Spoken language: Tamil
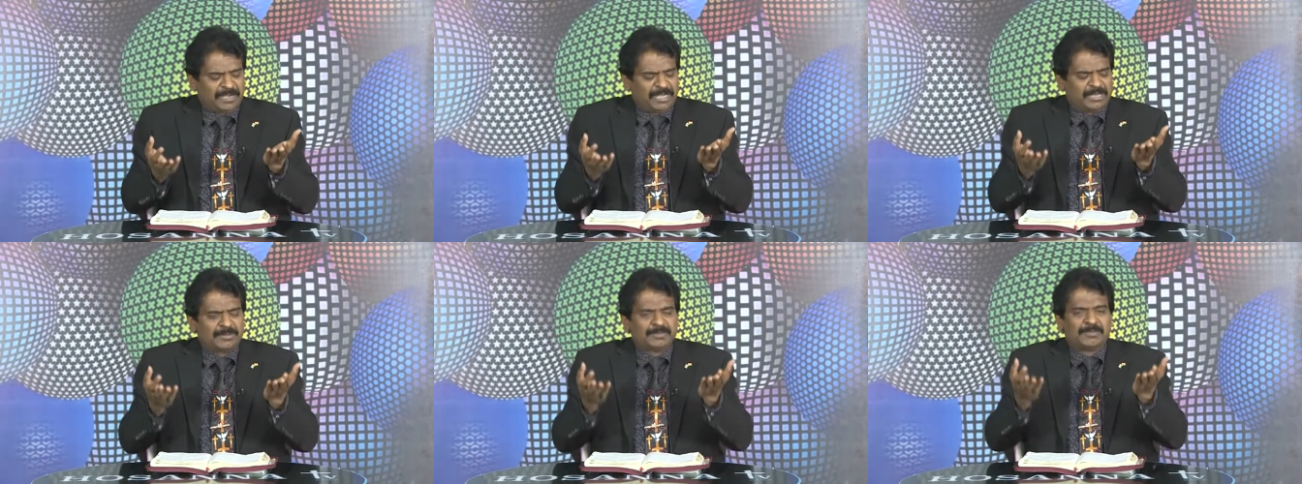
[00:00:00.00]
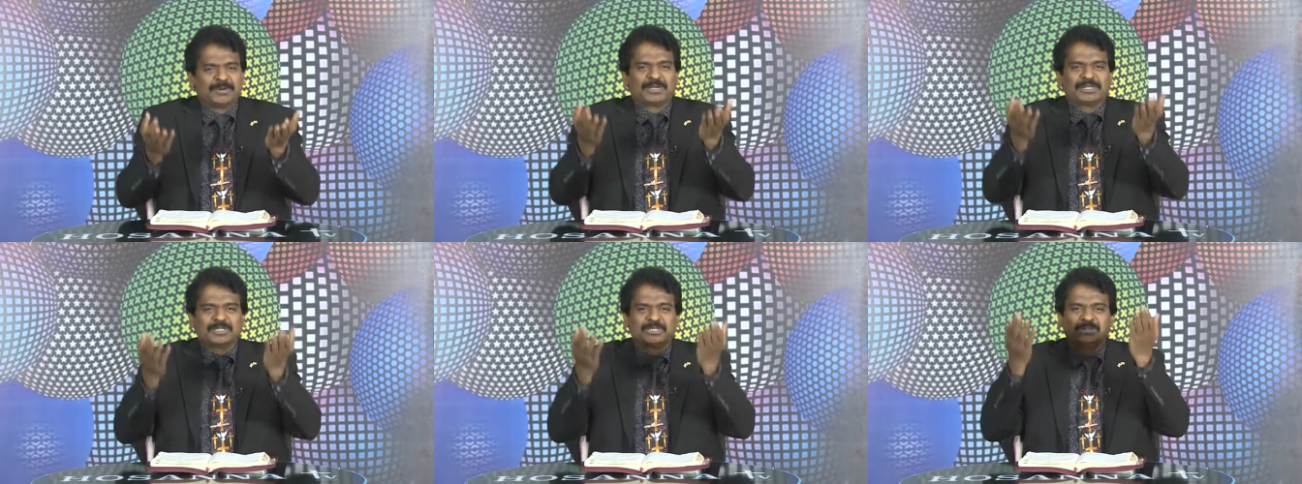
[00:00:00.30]

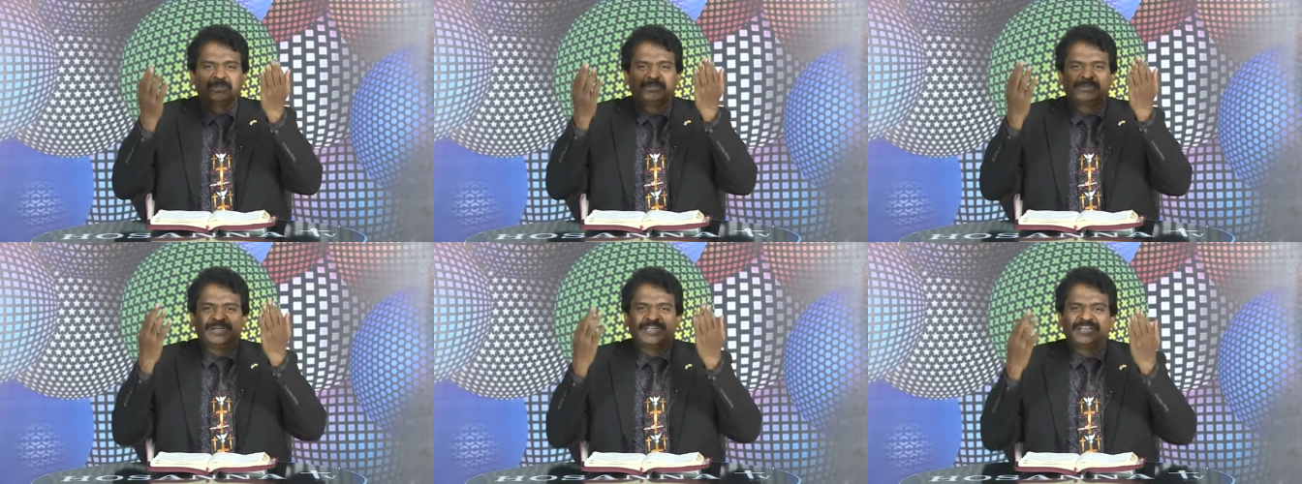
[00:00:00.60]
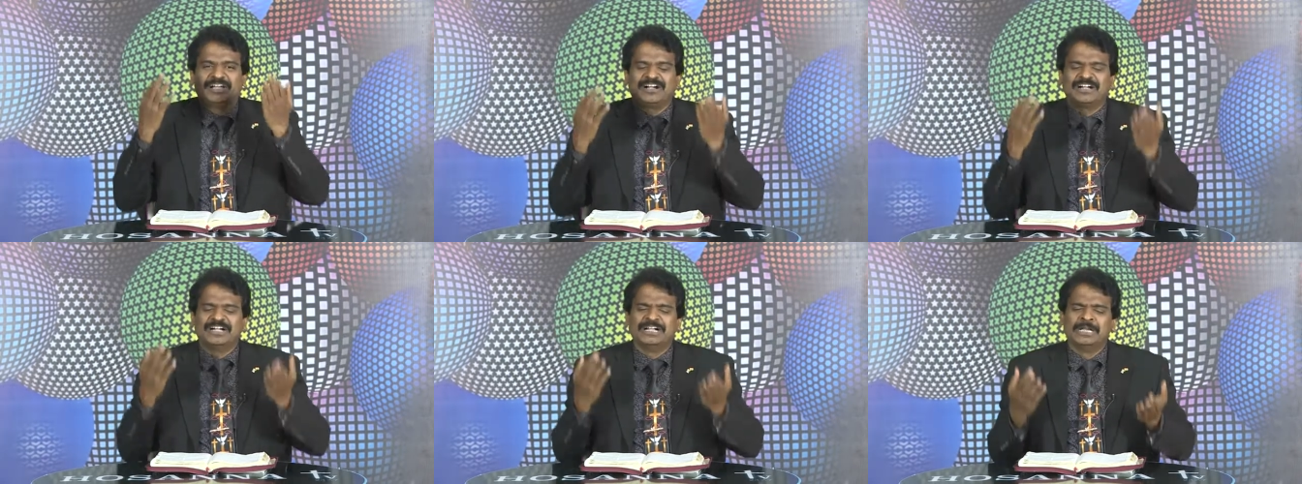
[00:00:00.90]

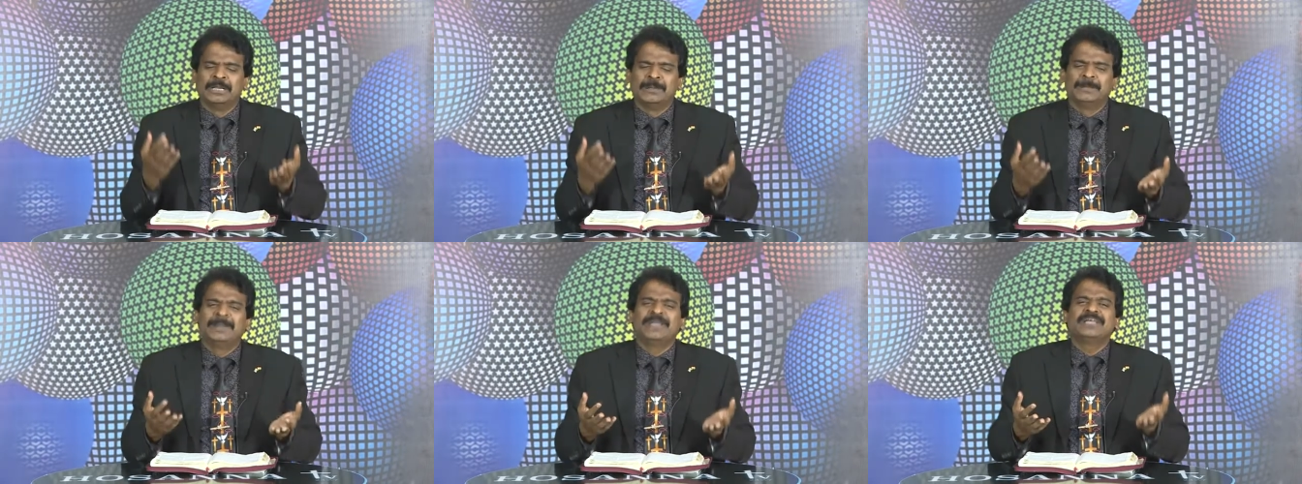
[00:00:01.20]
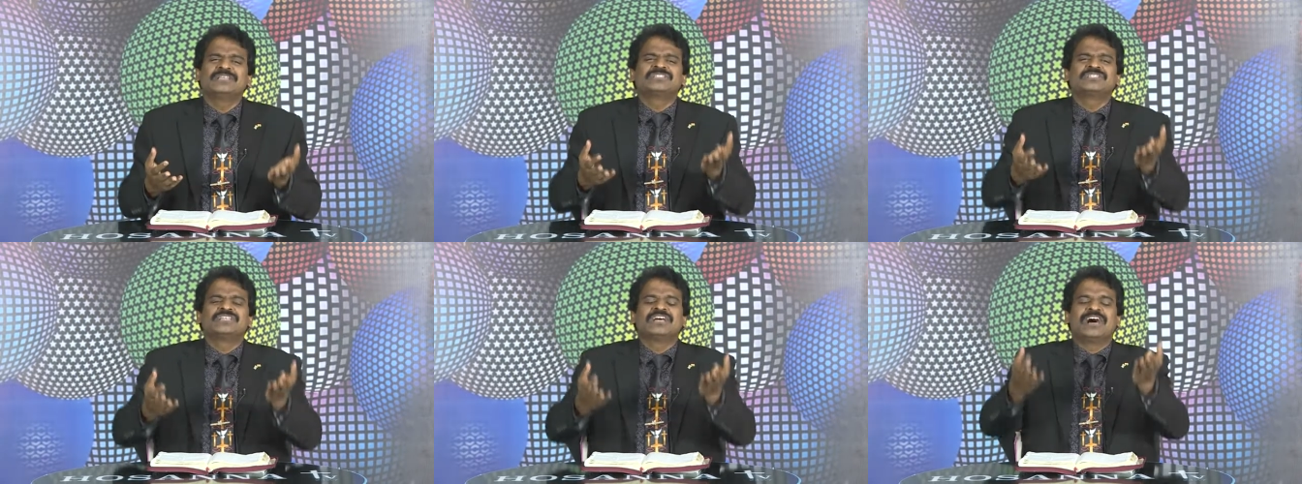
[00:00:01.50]
மகிம்படுத்தும்படியாக
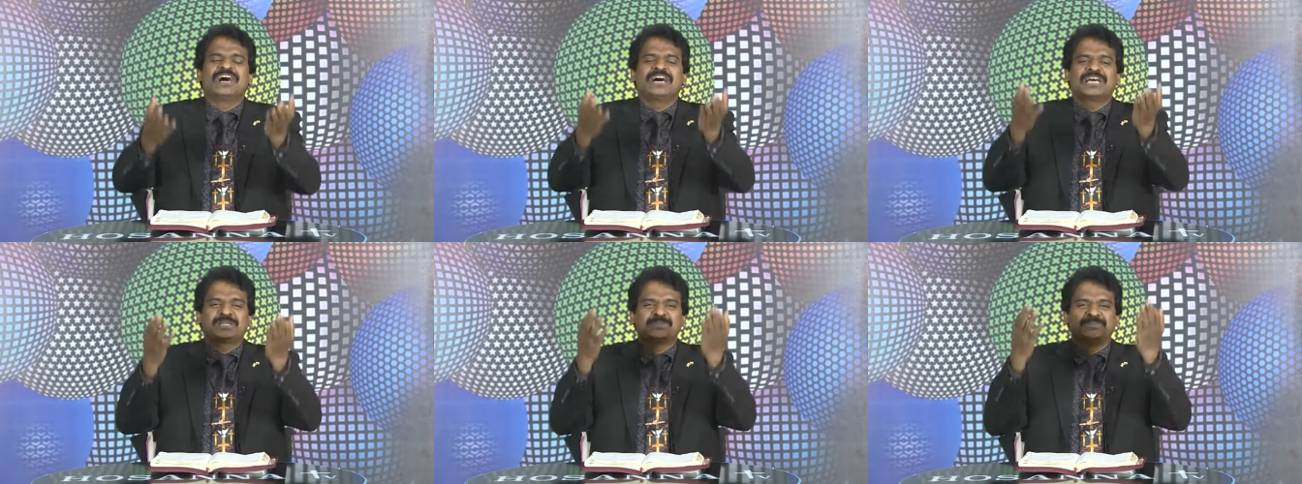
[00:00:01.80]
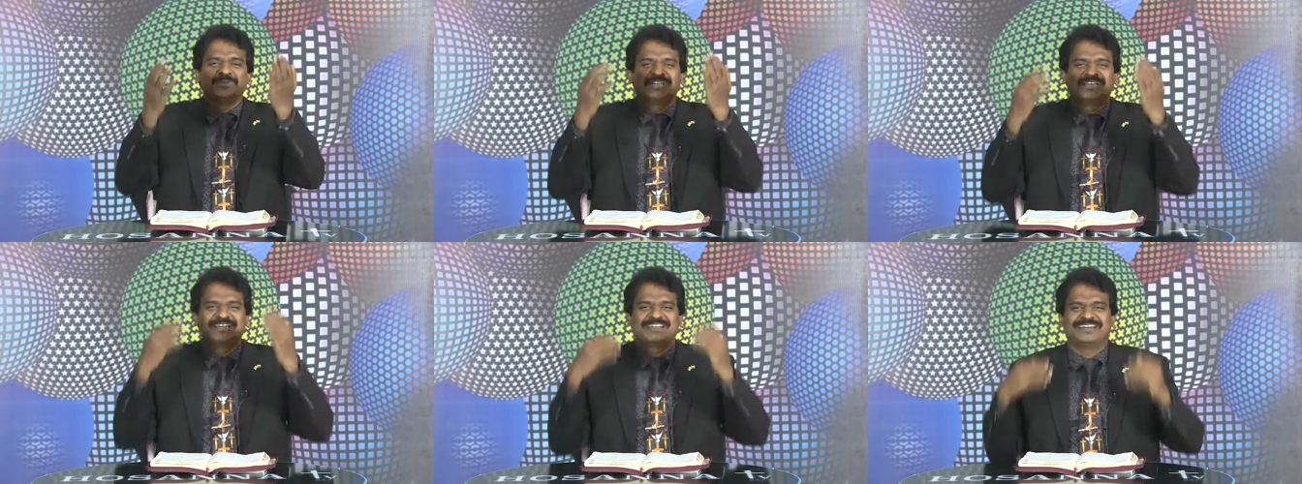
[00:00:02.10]
பேச
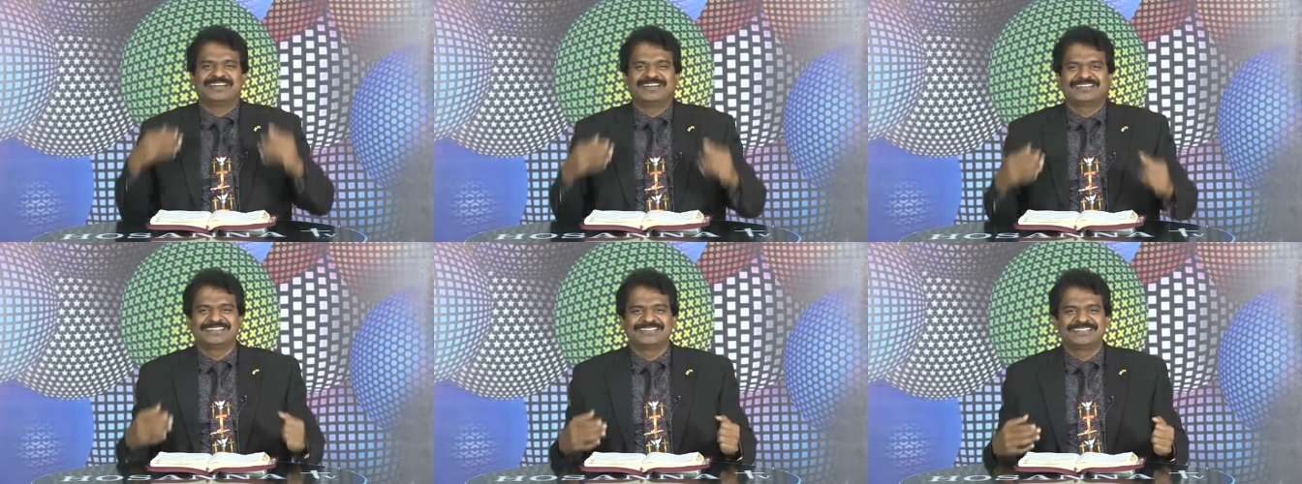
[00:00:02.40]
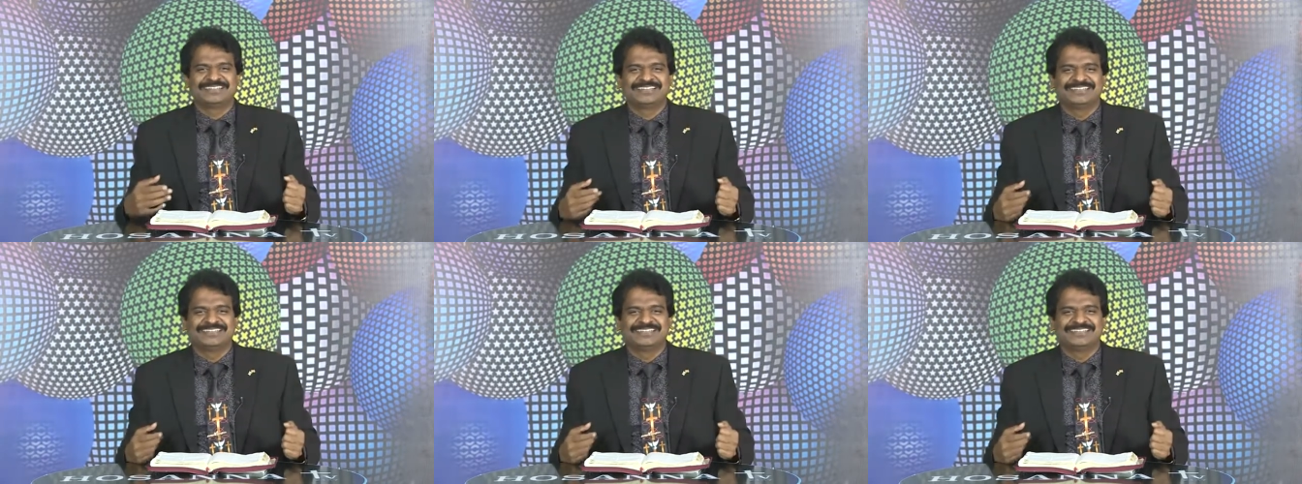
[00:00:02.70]
ஆரம்பிக்கிறார்